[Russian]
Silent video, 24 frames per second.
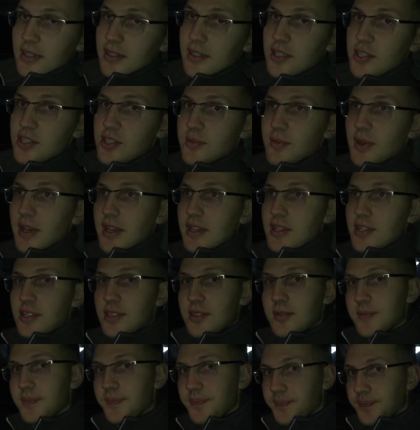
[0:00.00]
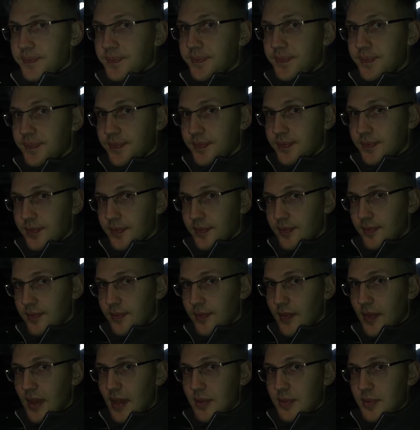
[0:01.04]
Нажимаешь
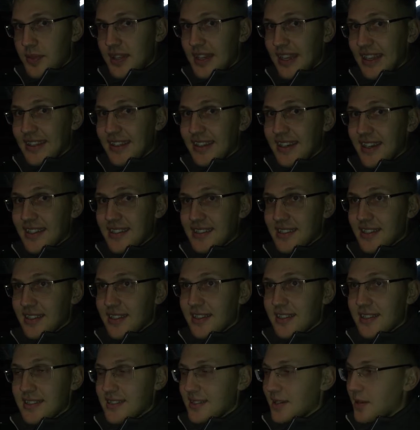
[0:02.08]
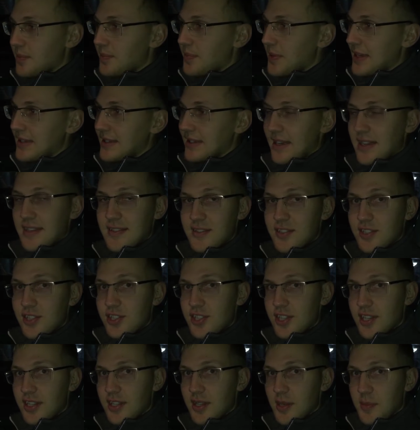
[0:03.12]
педаль газа резко 5 раз в
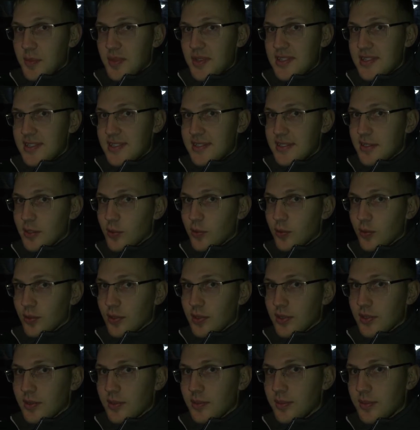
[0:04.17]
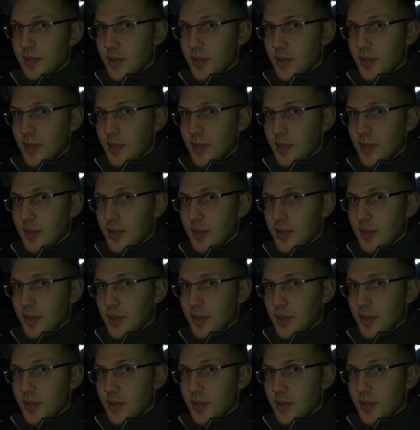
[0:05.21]
течение 5 секунд.